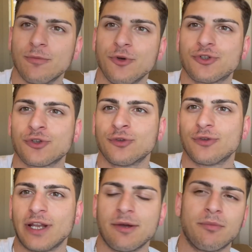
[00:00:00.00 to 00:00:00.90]
Bu üç gün
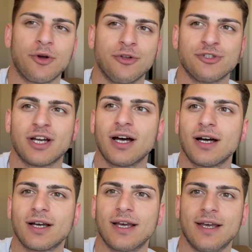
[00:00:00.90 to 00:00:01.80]
süre boyunca
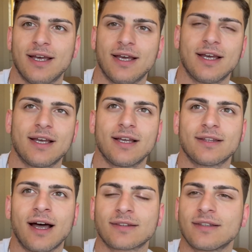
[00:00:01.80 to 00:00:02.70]
e,
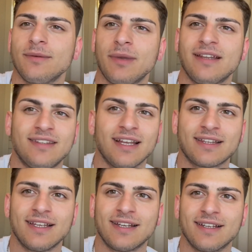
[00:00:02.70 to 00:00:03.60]
tattığım
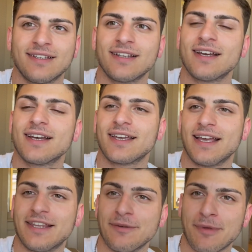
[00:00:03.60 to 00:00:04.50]
lezzetlerin,
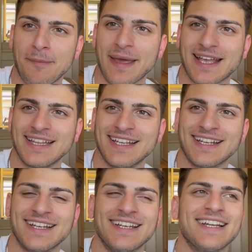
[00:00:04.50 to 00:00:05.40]
yediğim
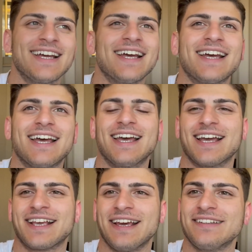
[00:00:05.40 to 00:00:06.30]
yemeklerin,
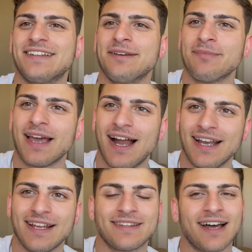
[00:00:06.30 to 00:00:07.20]
e, gezdiğim
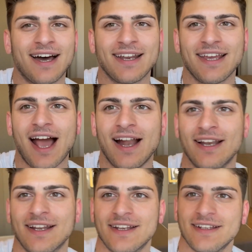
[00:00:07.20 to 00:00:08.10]
yerlerin, tarihi
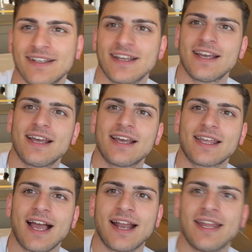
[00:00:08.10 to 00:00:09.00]
yerlerin
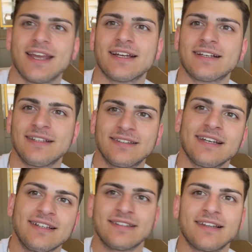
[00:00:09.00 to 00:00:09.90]
yani
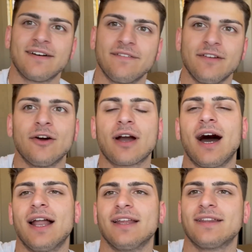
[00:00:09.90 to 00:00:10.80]
kısa kısa vlog
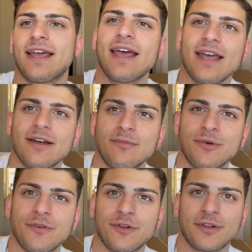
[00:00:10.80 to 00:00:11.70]
halinde
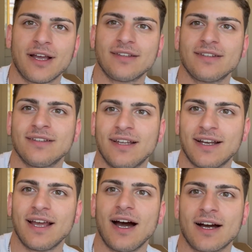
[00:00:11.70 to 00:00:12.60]
bu videoda
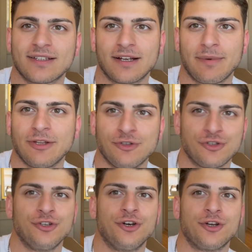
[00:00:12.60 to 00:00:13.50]
sizlere aktarmayı
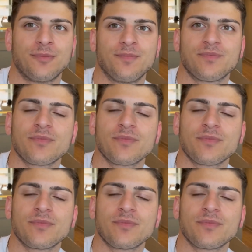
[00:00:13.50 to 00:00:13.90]
düşünüyorum.